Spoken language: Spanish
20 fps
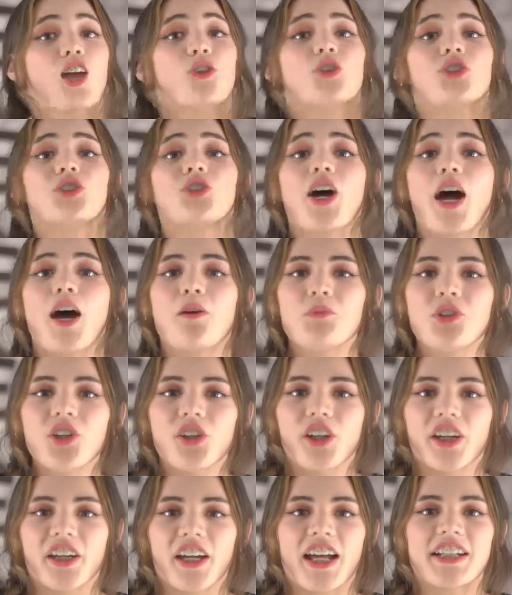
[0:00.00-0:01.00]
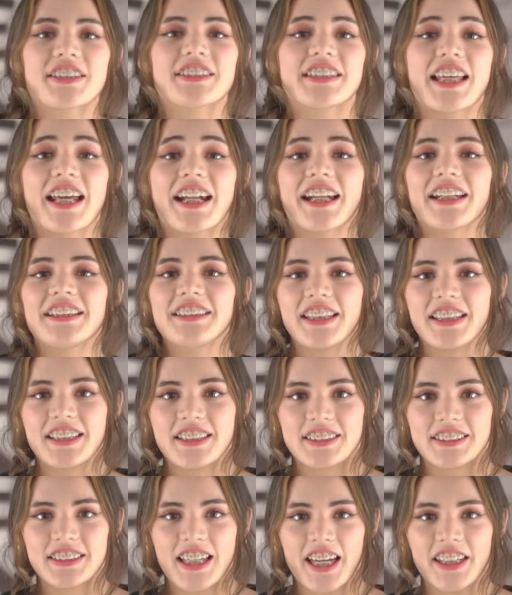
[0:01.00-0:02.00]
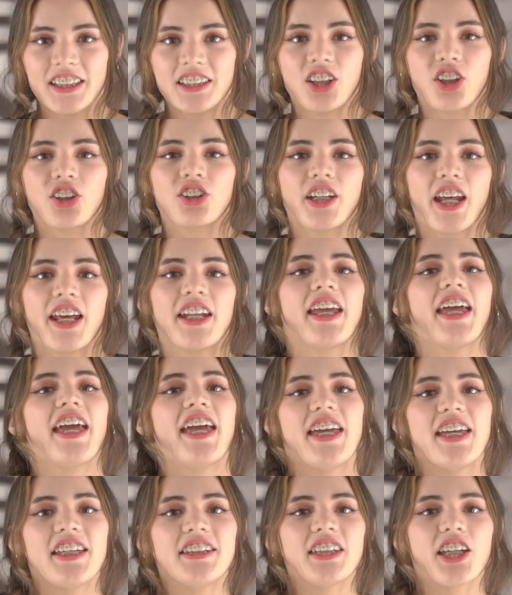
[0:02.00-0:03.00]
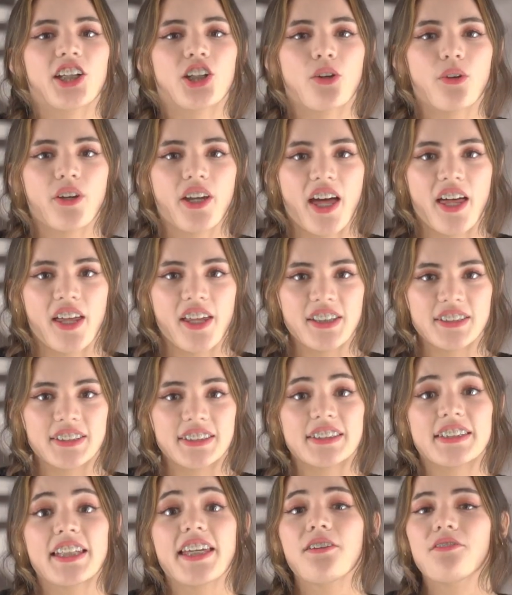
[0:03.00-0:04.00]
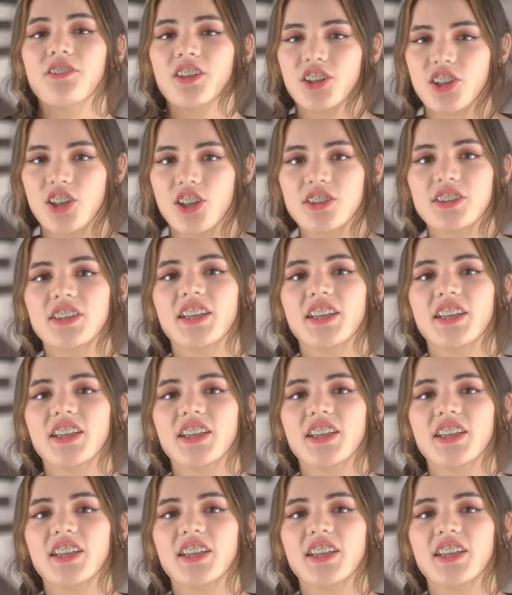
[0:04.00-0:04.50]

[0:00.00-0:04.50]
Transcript: Nuestros amigos de García Recta Design nos traen estas novedades de vidrios